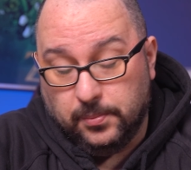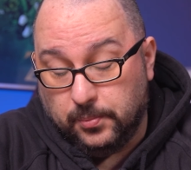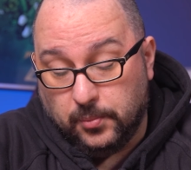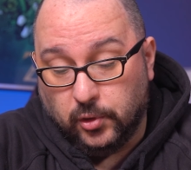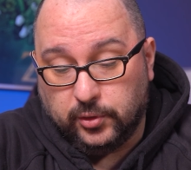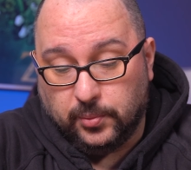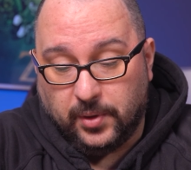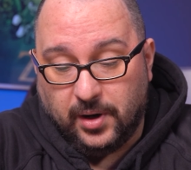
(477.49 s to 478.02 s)

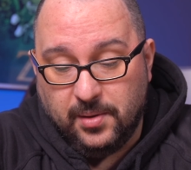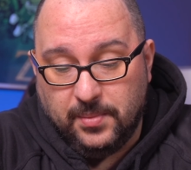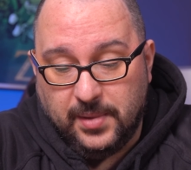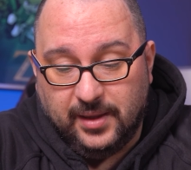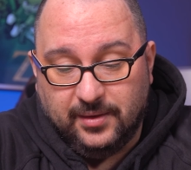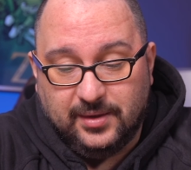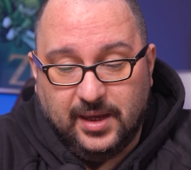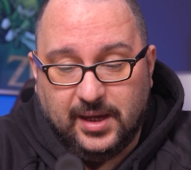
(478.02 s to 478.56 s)
Molto
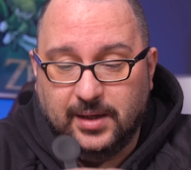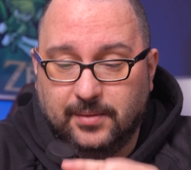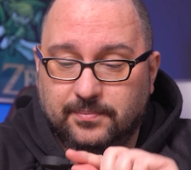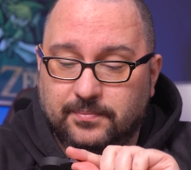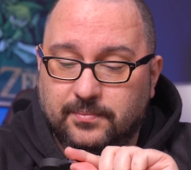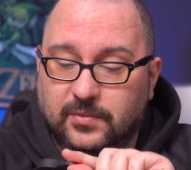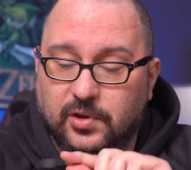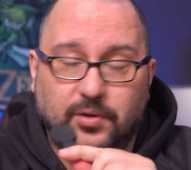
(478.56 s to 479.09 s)

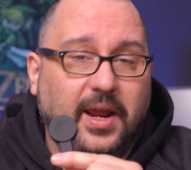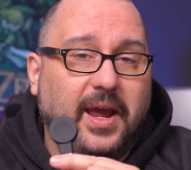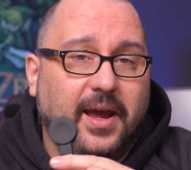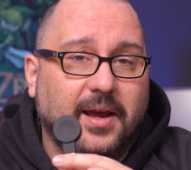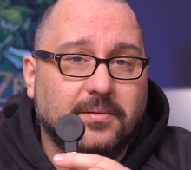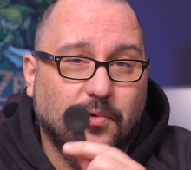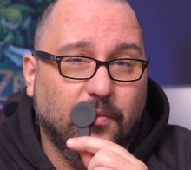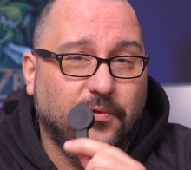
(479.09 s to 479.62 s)
probabilmente non
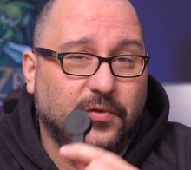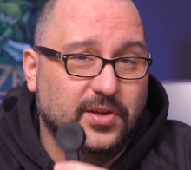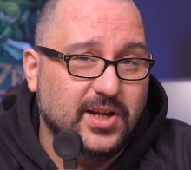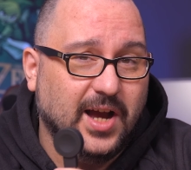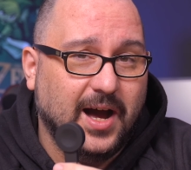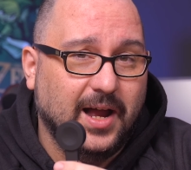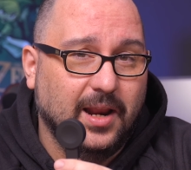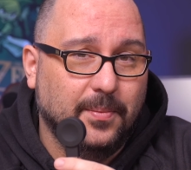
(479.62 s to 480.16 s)
è
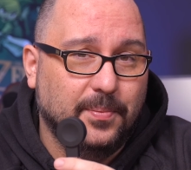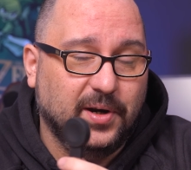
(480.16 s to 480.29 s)
ufficiale